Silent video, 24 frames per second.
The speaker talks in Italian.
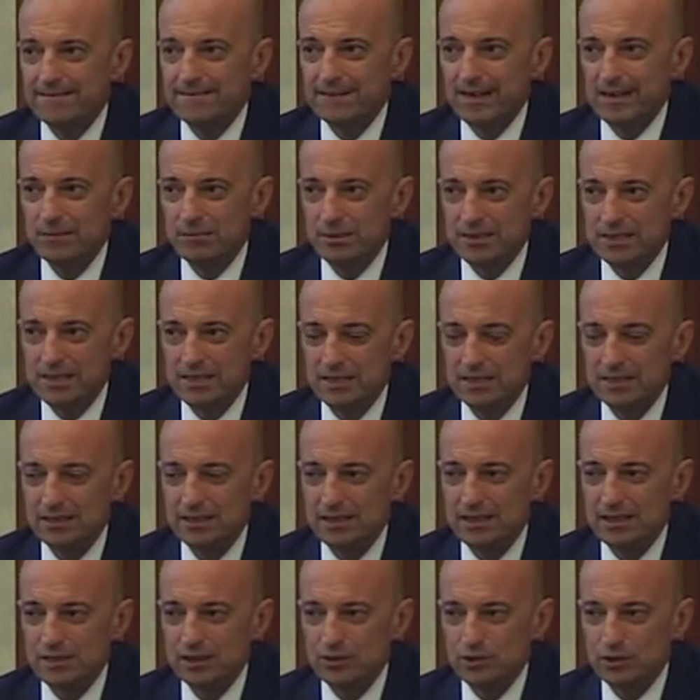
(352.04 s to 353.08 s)
La presenza
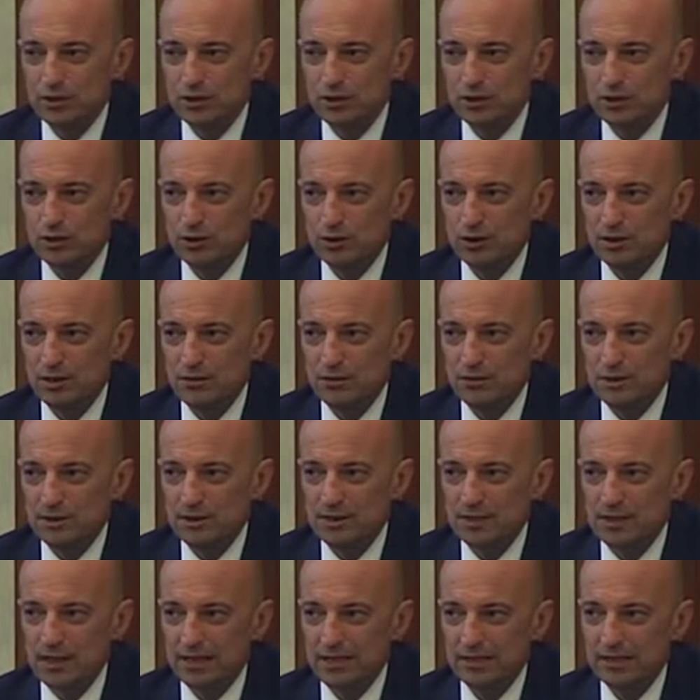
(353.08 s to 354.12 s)
delle associazioni dei
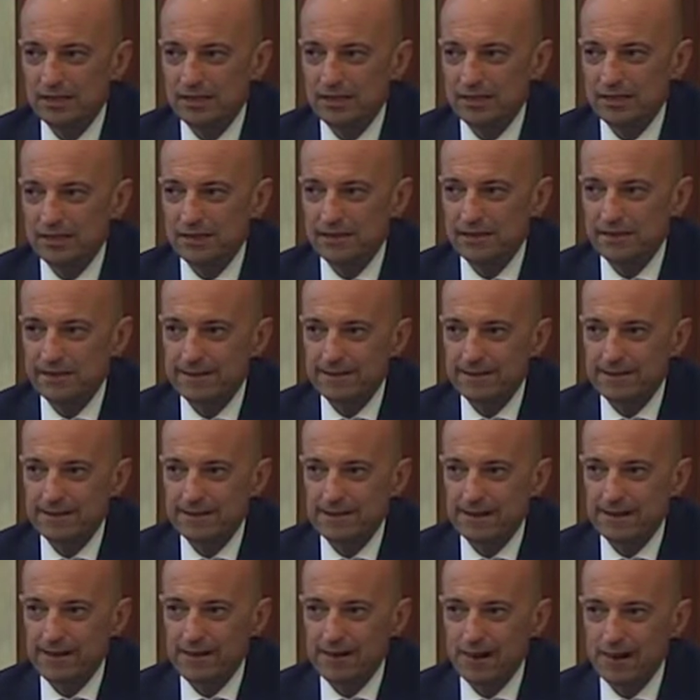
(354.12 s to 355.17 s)
pazienti
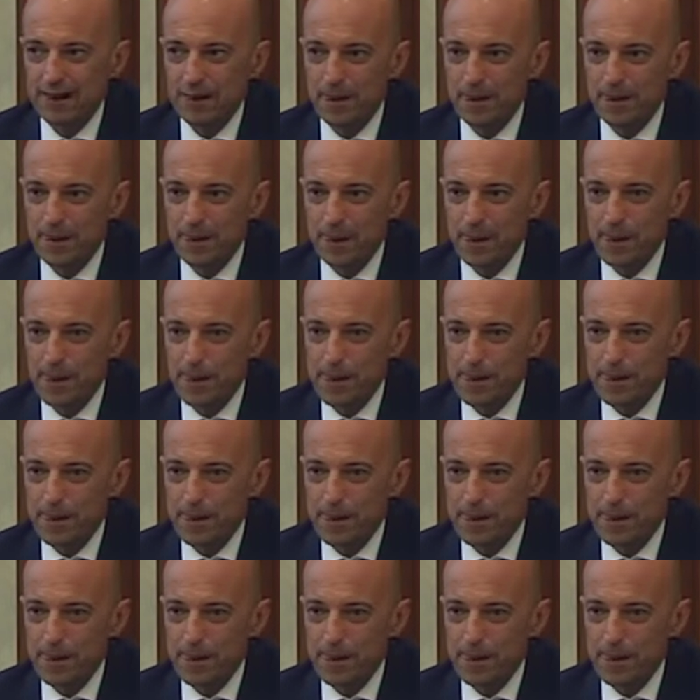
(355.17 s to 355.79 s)
eh,